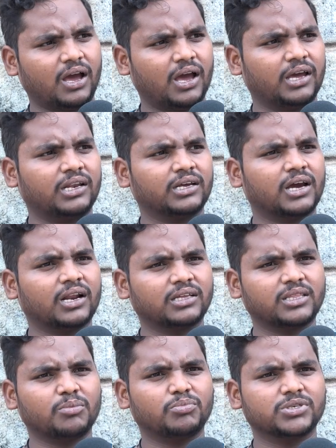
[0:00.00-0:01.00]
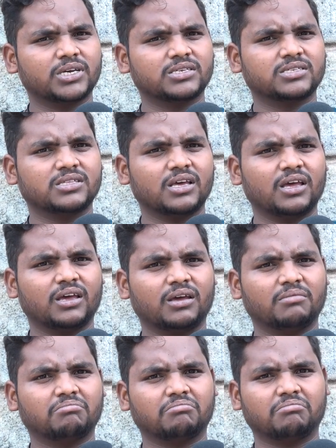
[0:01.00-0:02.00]
ఆయన గనక తప్పు చేస్తే
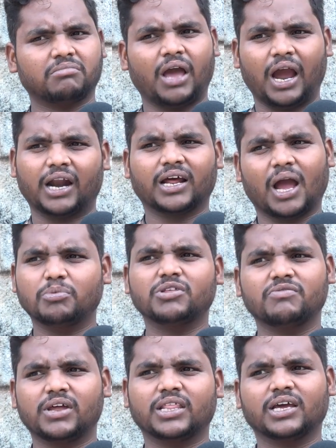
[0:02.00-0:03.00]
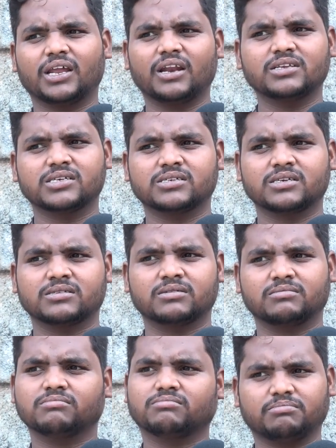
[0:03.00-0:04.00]
అక్కడ కాకపోతే వేరే దగ్గర
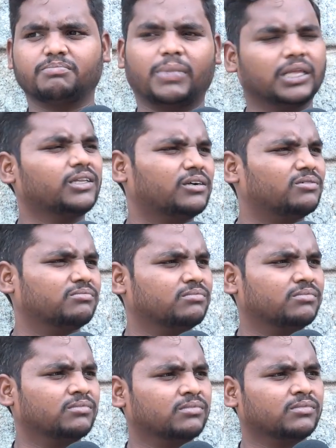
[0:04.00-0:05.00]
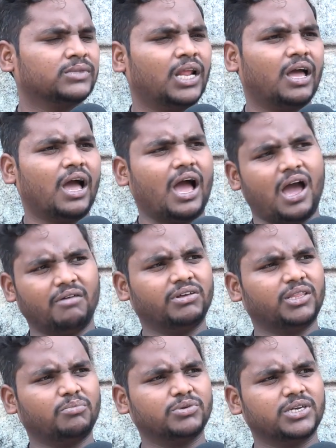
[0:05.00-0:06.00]
శిక్షిస్తుంది పడతాడు ఆమె
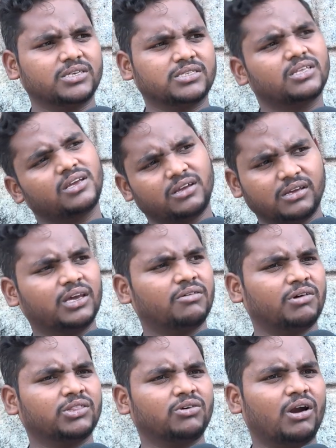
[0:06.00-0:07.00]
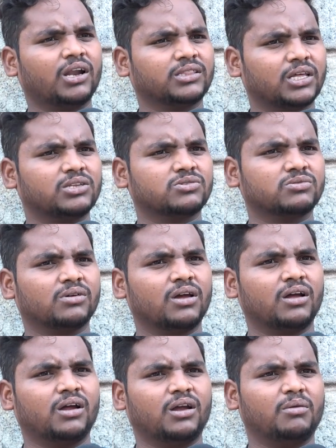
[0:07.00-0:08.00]
తప్పు చేస్తే ఏమైతే వాళ్ళకి తెలుసు
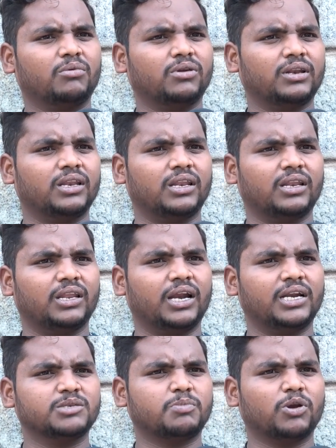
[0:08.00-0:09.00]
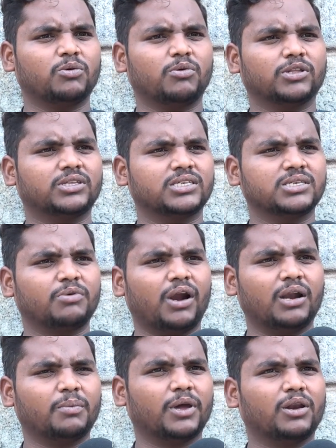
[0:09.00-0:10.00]
లేడీస్ పరుగు చెప్పి
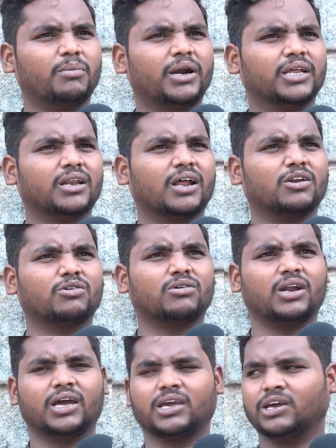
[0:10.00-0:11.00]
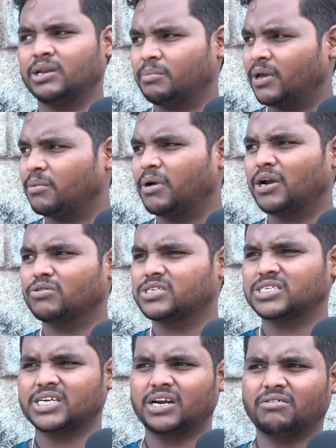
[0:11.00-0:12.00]
వాళ్ళ పేర్లు బయటకు రానికుండా ఏం పేరు బయటకు
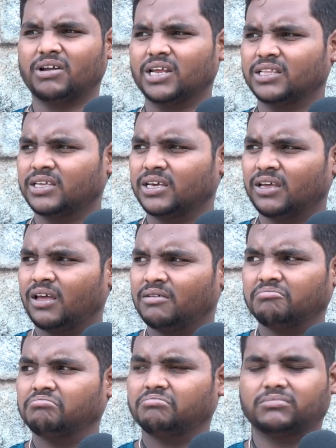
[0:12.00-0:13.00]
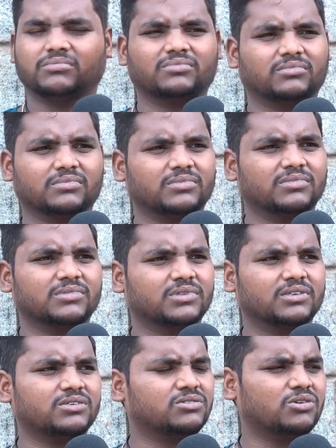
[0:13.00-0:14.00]
వచ్చి చేయడం అనేది
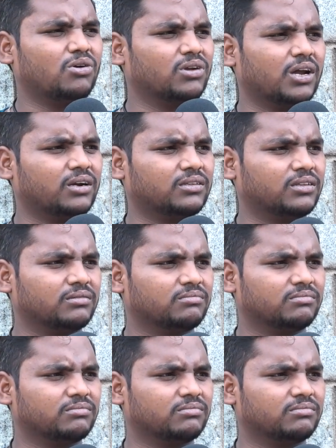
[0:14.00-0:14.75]
ఇట్స్ నాట్ కరెక్ట్ థింగ్